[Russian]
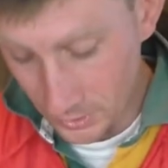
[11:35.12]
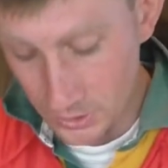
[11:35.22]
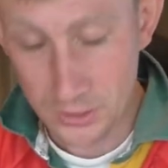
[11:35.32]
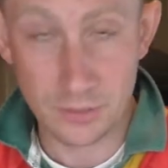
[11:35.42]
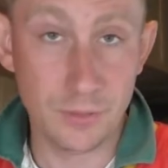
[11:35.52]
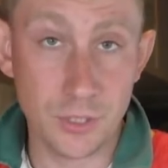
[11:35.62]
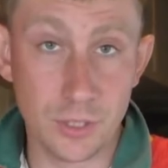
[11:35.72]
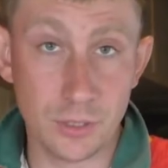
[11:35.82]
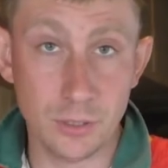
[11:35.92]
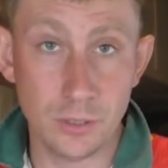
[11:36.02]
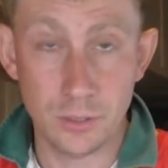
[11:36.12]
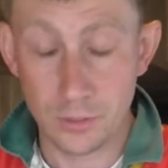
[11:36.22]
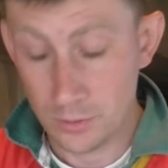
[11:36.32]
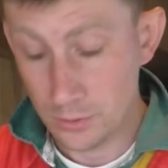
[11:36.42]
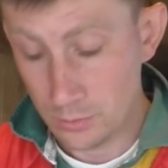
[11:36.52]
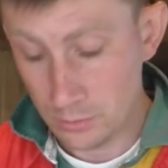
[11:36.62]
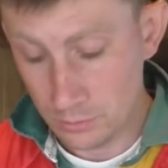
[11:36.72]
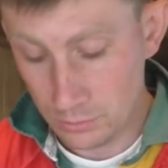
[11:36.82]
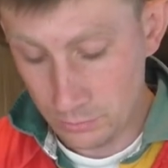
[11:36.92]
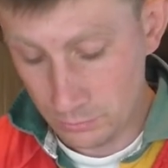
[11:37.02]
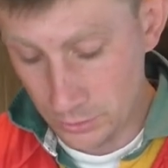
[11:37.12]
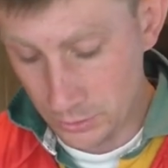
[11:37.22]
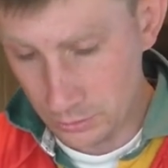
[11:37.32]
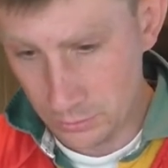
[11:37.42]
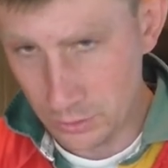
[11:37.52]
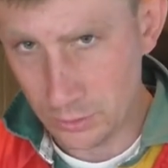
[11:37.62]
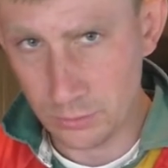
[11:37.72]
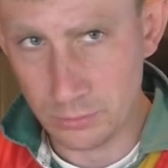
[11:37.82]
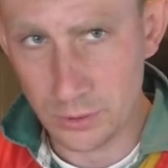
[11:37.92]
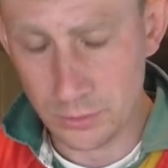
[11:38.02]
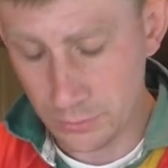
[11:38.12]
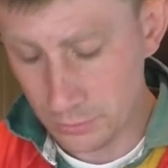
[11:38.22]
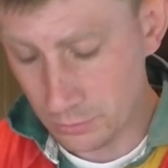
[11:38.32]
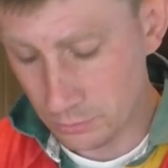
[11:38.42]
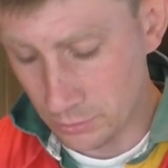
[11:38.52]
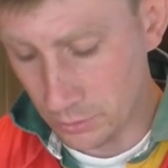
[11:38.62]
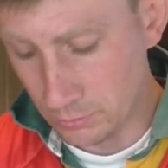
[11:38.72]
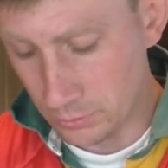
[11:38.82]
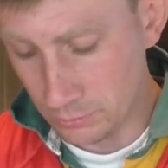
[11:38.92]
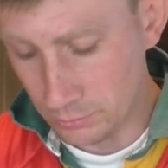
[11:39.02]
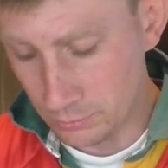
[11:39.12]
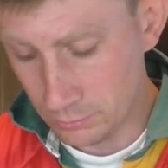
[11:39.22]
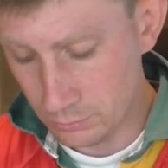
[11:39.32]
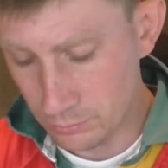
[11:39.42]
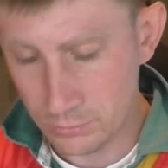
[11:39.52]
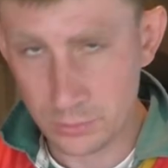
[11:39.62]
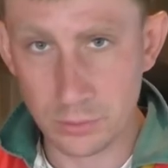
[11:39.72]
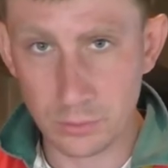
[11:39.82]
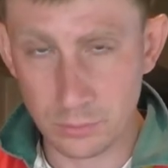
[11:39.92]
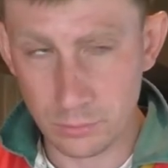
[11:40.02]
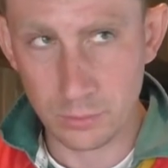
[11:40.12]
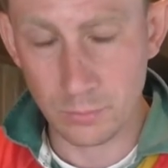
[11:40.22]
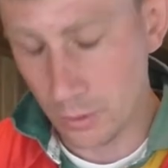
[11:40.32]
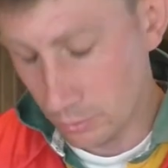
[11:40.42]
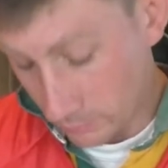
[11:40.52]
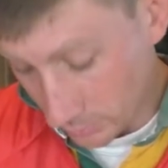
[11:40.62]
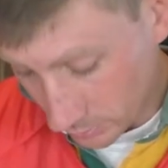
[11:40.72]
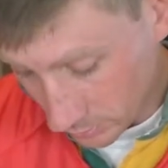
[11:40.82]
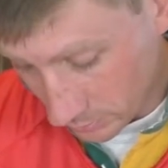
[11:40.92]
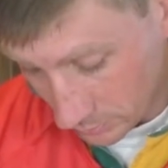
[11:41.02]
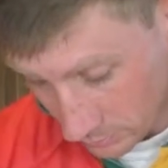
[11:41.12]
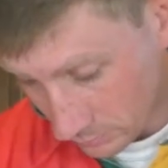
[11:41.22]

со свечкой, но мы не делаем со свечкой, ну, как бы, и мне кажется.